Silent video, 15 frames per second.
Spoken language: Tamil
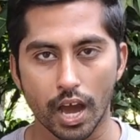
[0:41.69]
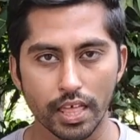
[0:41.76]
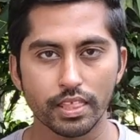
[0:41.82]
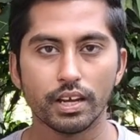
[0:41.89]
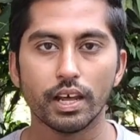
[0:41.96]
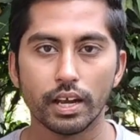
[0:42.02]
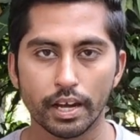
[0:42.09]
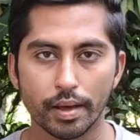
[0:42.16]

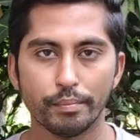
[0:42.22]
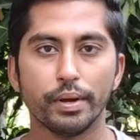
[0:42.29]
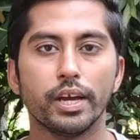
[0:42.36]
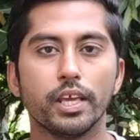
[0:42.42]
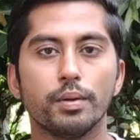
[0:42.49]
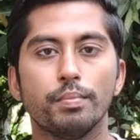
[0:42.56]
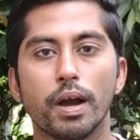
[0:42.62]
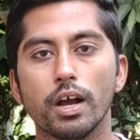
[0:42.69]
அதில் நம்ம
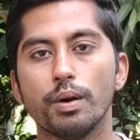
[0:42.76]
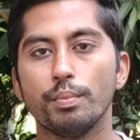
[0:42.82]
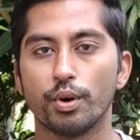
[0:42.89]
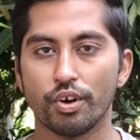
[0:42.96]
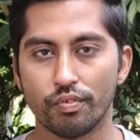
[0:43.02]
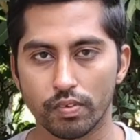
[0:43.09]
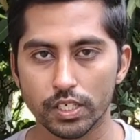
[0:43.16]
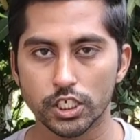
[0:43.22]
இன்னைக்கு பார்க்க
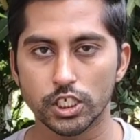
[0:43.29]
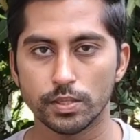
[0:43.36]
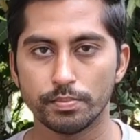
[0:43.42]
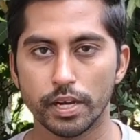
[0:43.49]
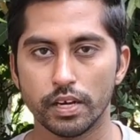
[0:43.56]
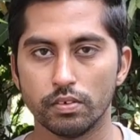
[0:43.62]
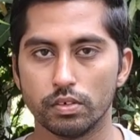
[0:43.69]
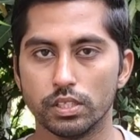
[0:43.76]
போகிற ஃபர்ஸ்ட்
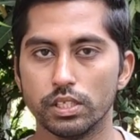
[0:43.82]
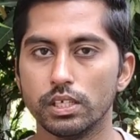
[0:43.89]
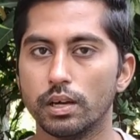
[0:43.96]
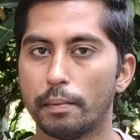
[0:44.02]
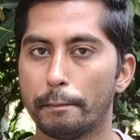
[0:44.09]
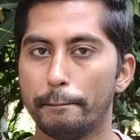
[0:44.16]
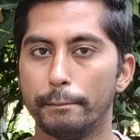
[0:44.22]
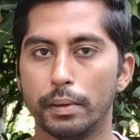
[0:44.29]
பாயிண்ட் வந்து
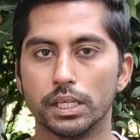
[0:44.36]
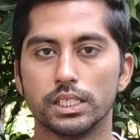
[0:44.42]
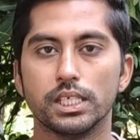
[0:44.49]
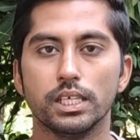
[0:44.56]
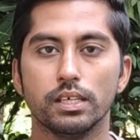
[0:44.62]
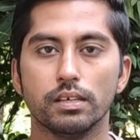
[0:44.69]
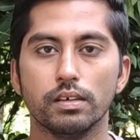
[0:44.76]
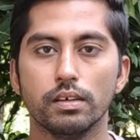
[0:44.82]

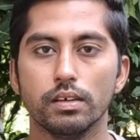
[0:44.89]
பசி